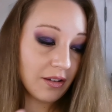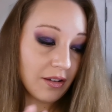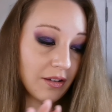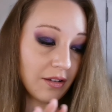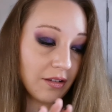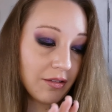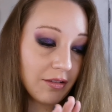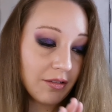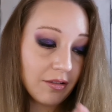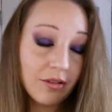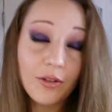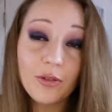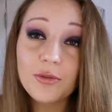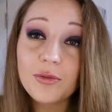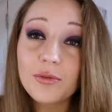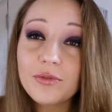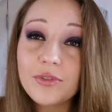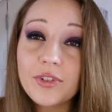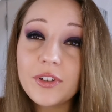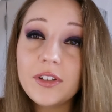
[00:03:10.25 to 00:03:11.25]
Euh,
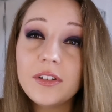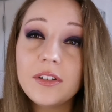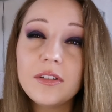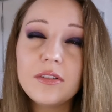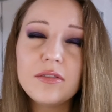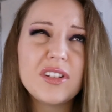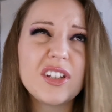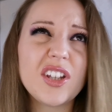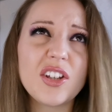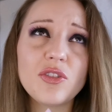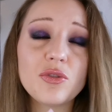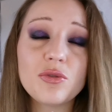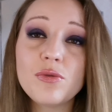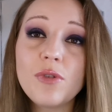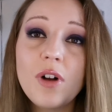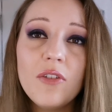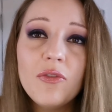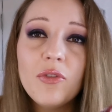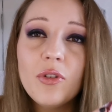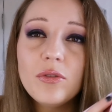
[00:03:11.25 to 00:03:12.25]
quand on fait 15
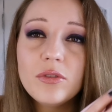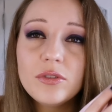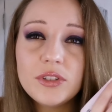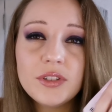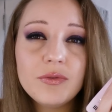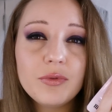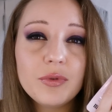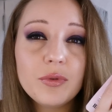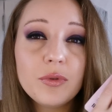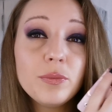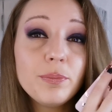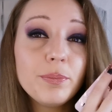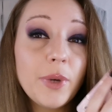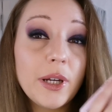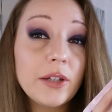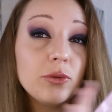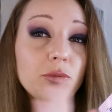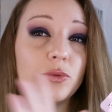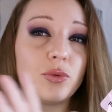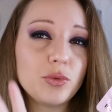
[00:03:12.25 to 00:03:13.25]
jours avant, il faut
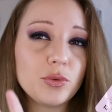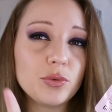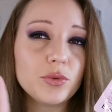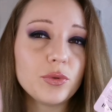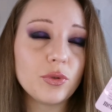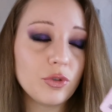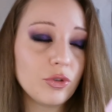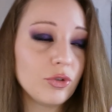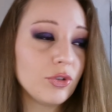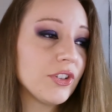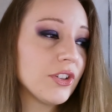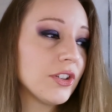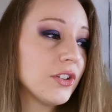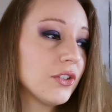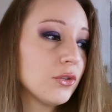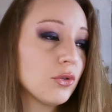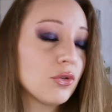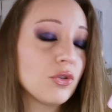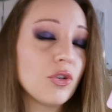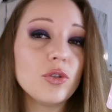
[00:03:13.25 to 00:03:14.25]
pas du tout que
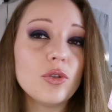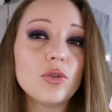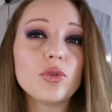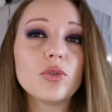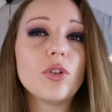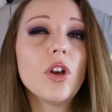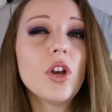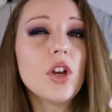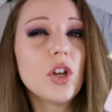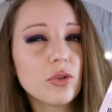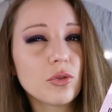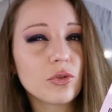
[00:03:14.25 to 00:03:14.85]
j'utilise ce genre de truc.